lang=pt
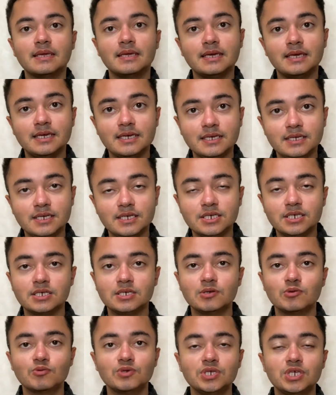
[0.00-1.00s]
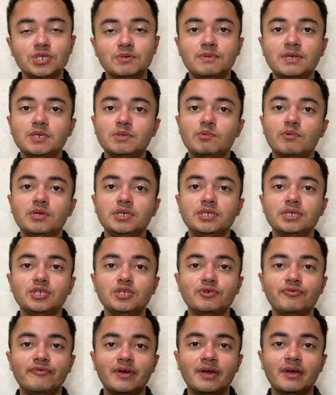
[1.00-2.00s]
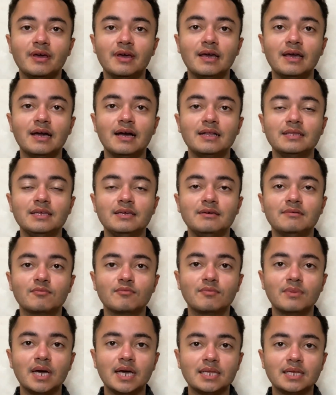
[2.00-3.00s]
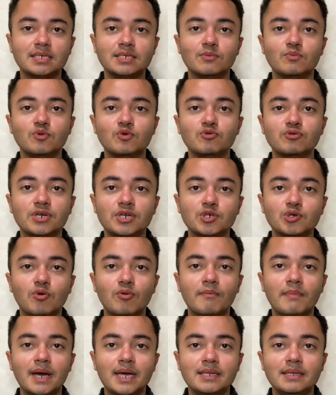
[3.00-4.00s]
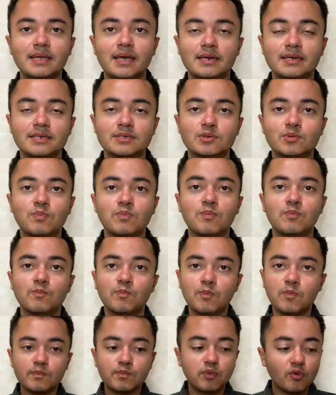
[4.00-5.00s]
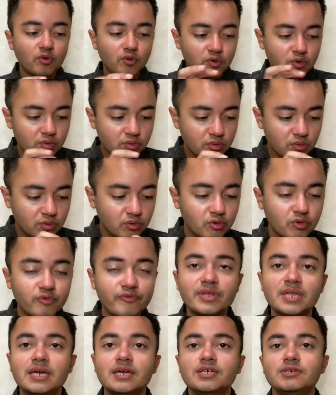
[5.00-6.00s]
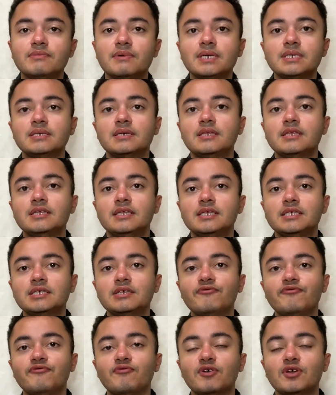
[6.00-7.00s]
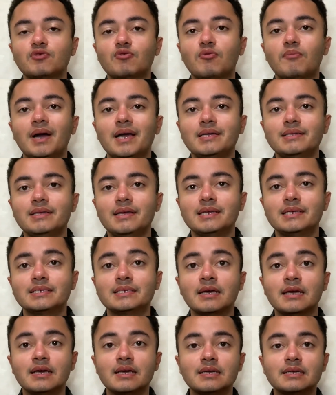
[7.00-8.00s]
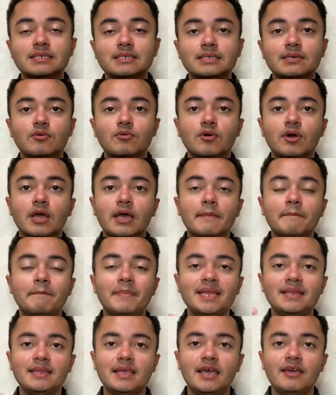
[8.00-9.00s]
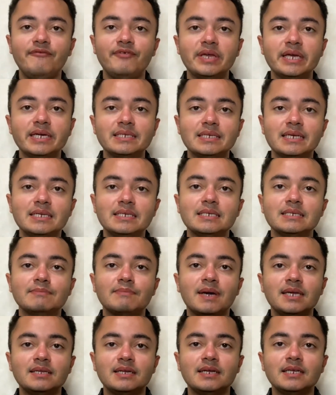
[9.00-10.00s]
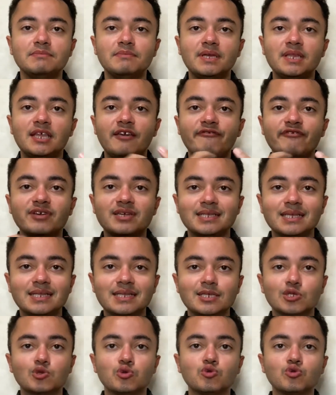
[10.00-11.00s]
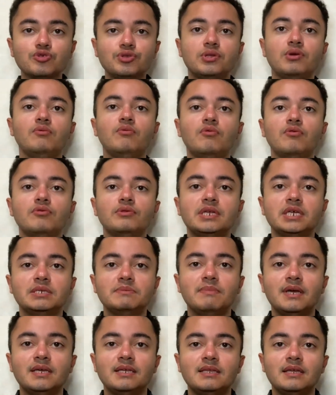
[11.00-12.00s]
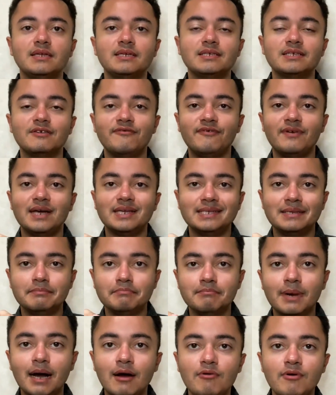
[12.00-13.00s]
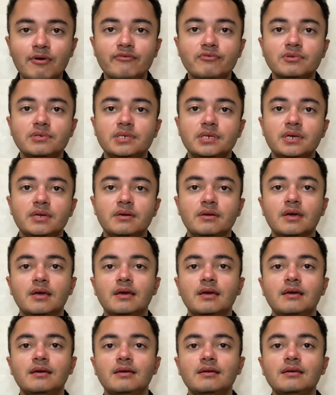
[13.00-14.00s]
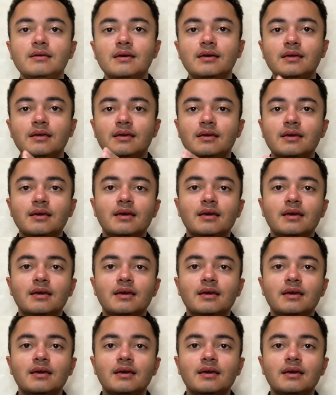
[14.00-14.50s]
e sinusite, principalmente se tiver ali uma relação muito grande com bactérias. Por o vinagre de maçã ele ter sido feito com bactérias que são benéficas, essas bactérias benéficas elas lutam contra as bactérias que fazem mal a você e aí